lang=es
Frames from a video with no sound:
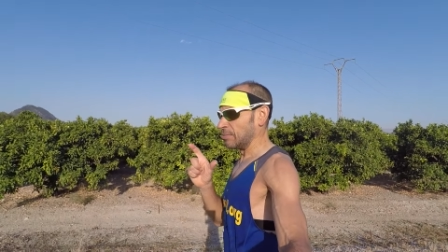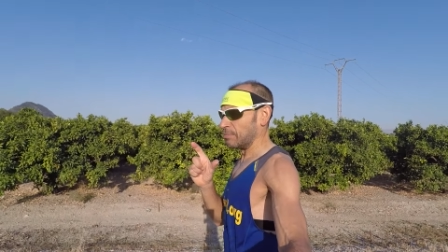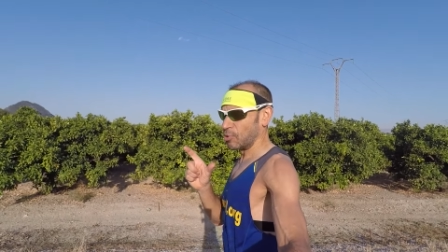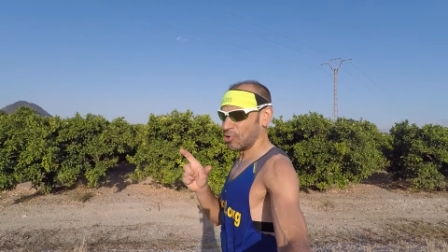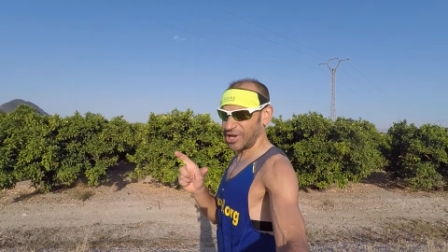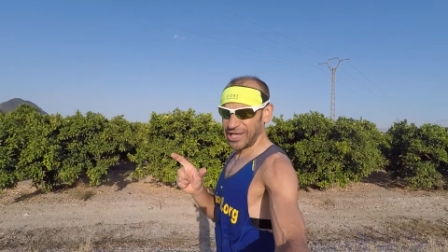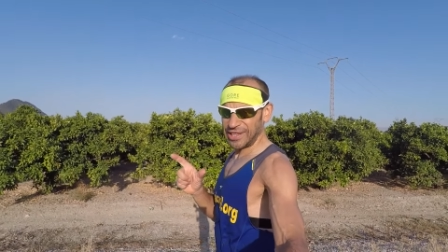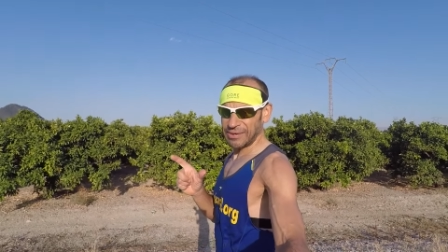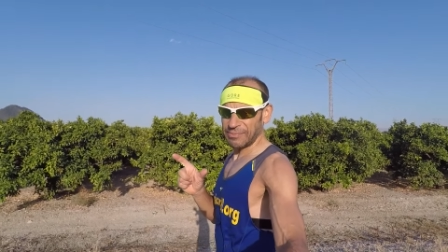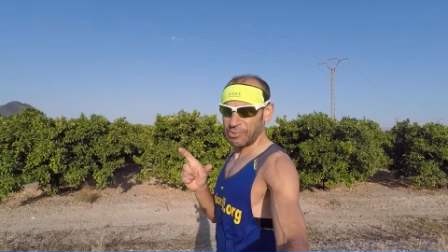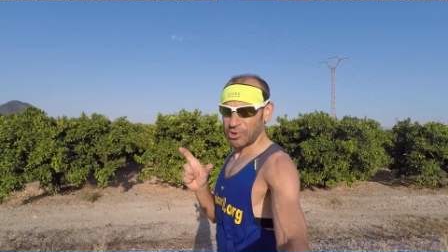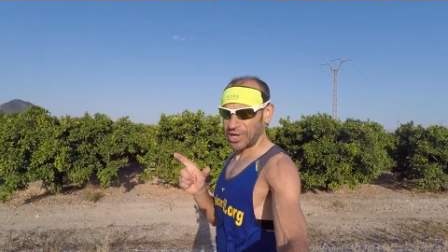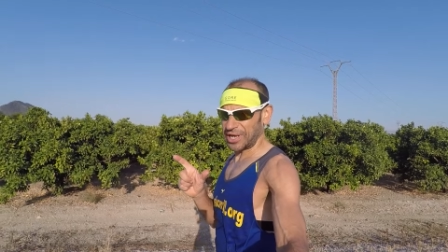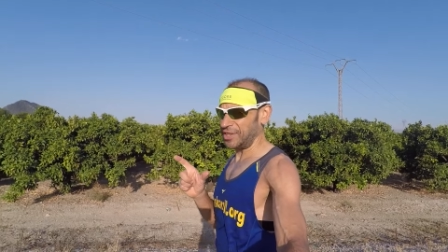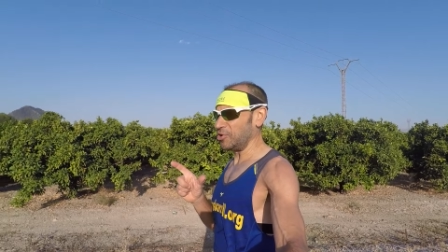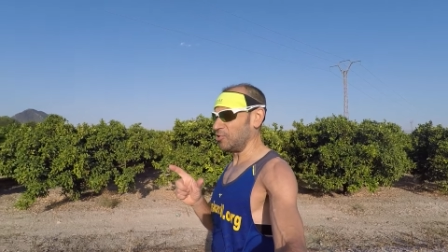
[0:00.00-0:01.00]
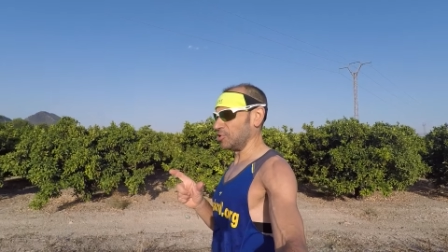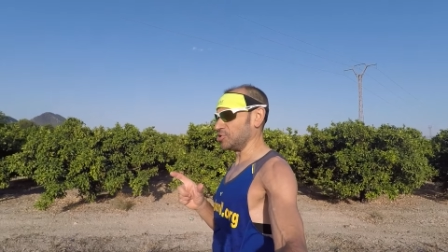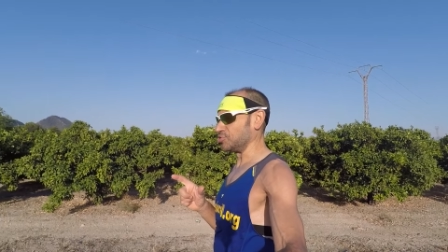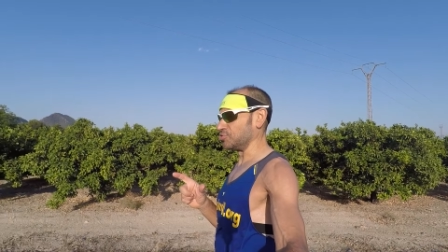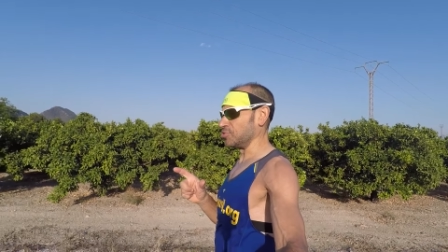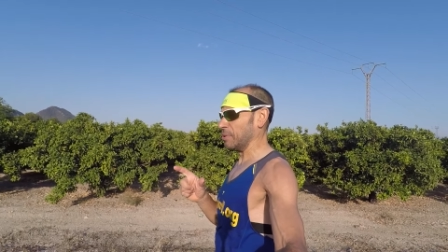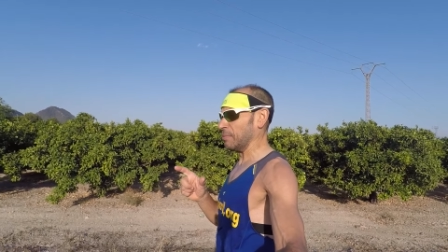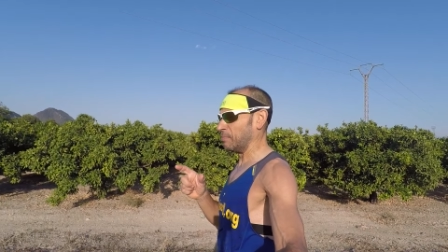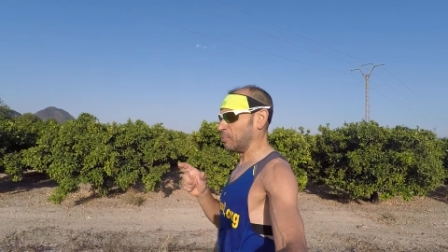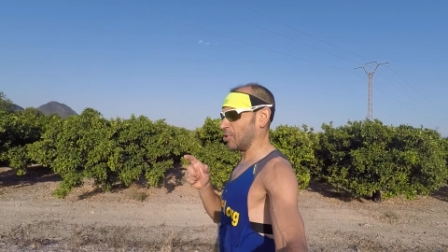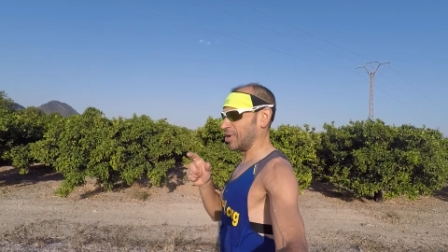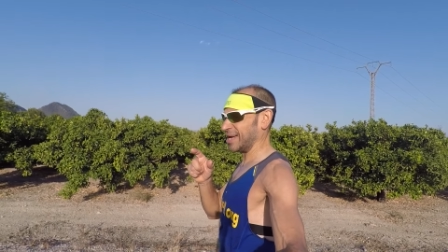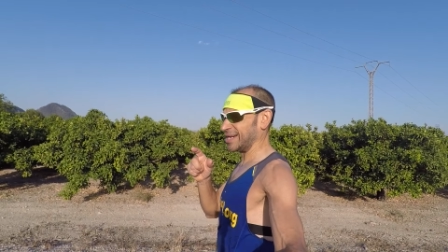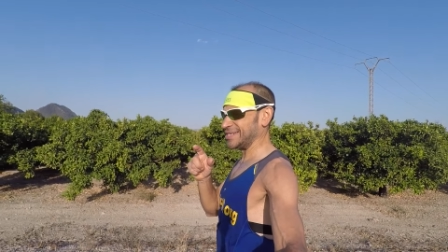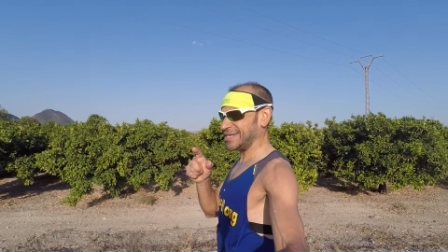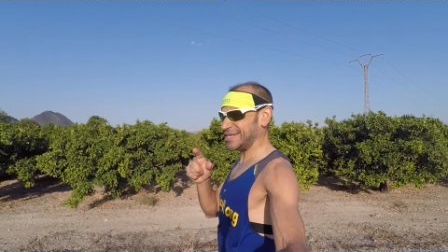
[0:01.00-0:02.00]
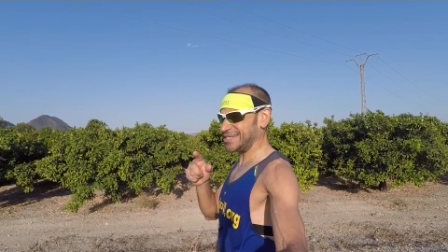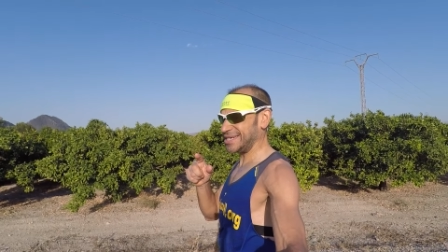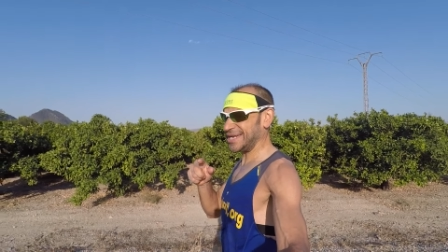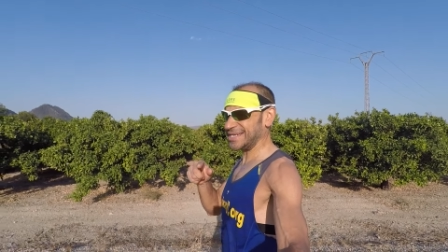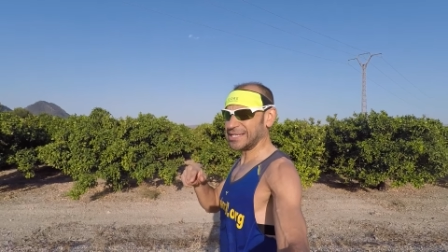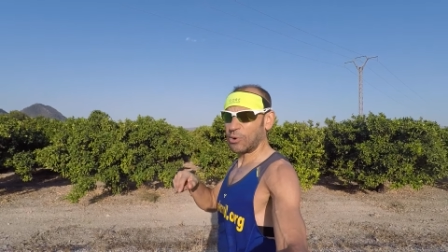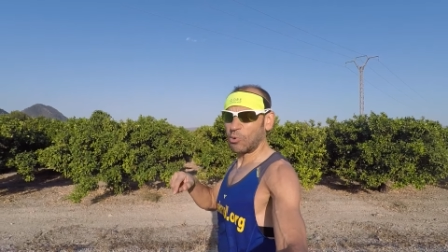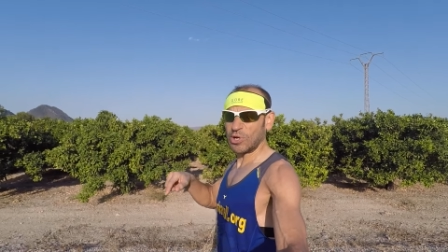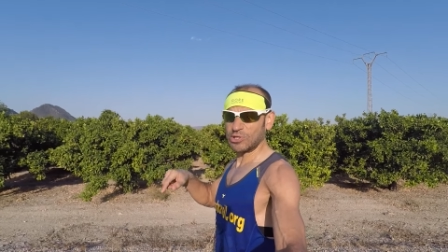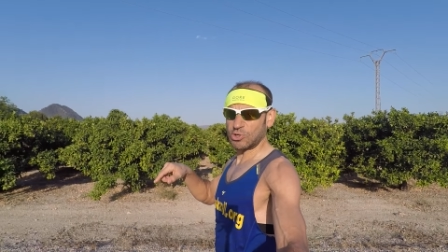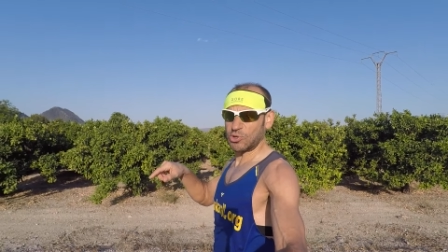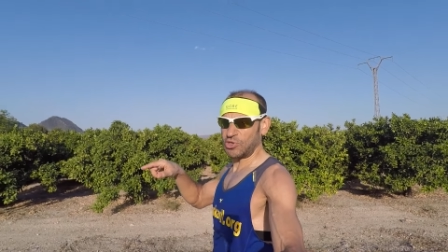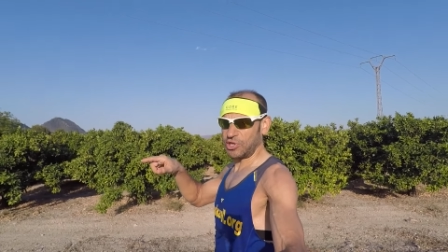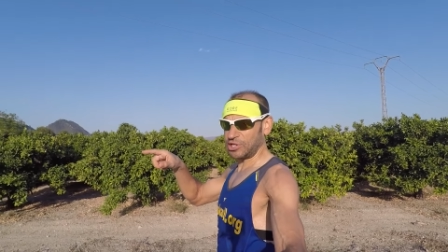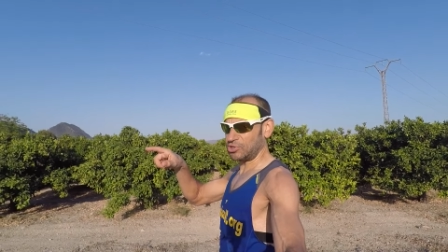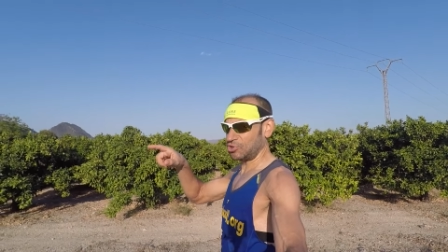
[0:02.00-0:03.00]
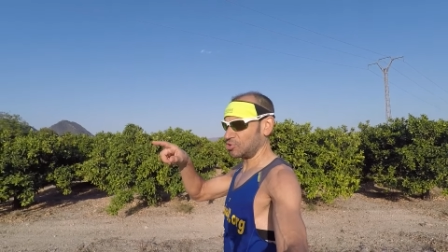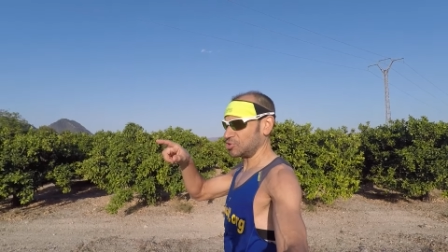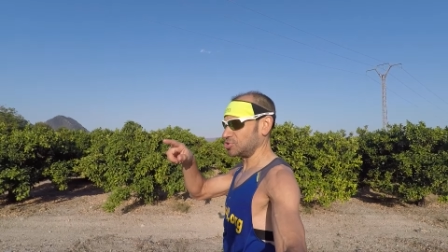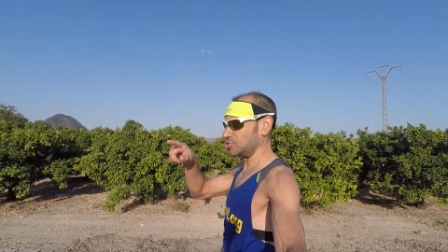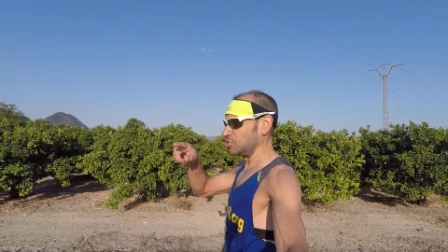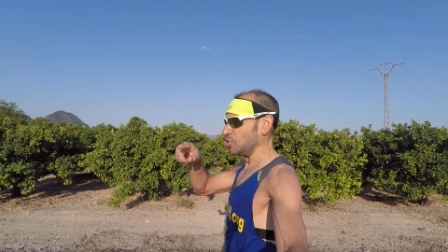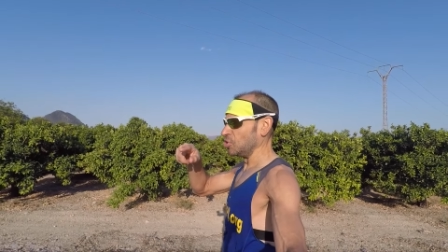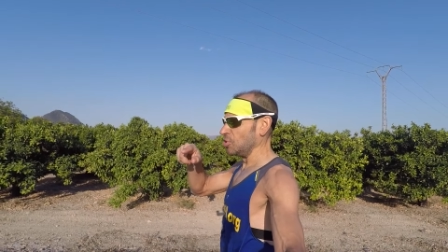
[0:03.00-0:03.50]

¿Por qué, digo esto? Porque al ser series de 400,